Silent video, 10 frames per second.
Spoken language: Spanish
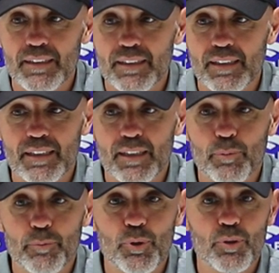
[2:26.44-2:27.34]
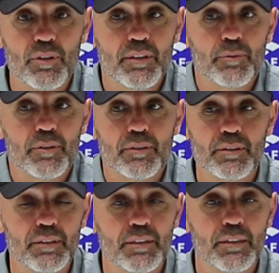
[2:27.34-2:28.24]
que, el propio gol y bueno,
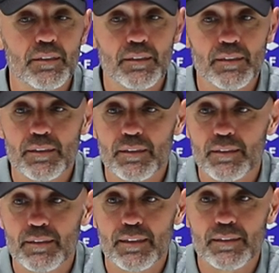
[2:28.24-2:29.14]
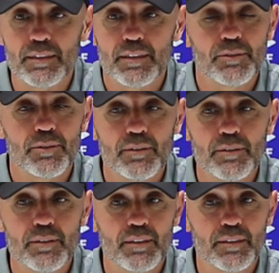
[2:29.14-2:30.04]
y, así es esto, ¿no?
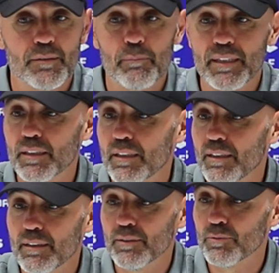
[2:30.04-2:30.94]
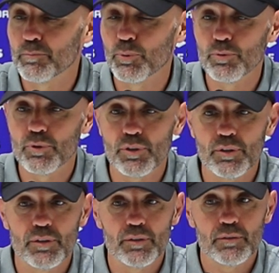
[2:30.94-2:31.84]
Es empate, un
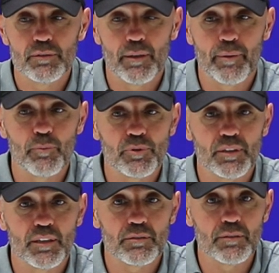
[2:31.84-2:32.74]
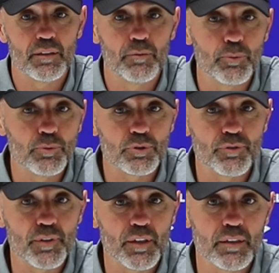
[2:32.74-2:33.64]
punto, ya veremos si es eh, un punto
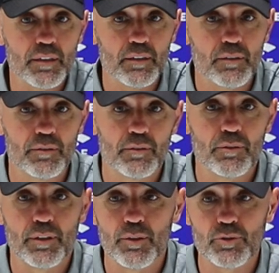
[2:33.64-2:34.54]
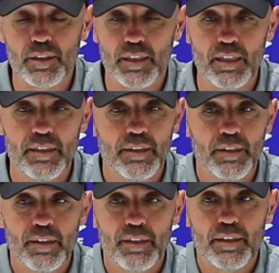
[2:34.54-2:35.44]
suficiente con lo que nos queda
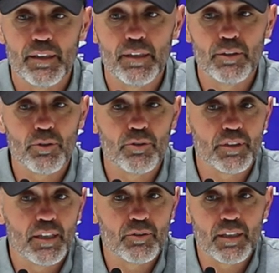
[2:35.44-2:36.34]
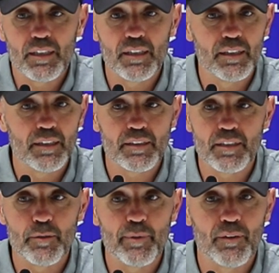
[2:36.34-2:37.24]
y no nos queda otra que,
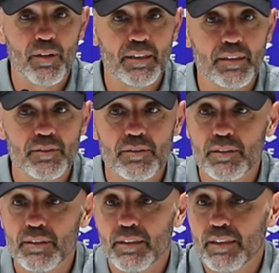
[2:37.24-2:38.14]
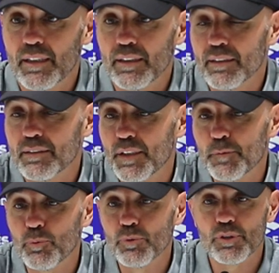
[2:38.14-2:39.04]
seguir mirando adelante, ¿no? Eh, quedan
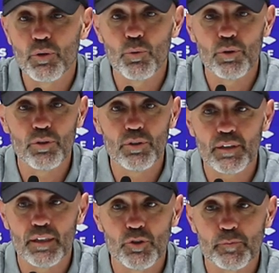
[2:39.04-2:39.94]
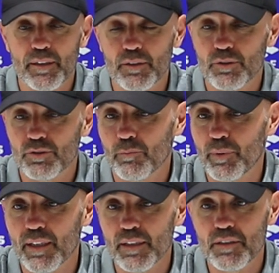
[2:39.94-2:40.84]
seis puntos en juego, quedan dos partidos
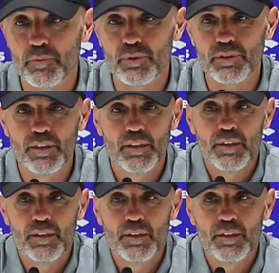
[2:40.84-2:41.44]
complicadísimos,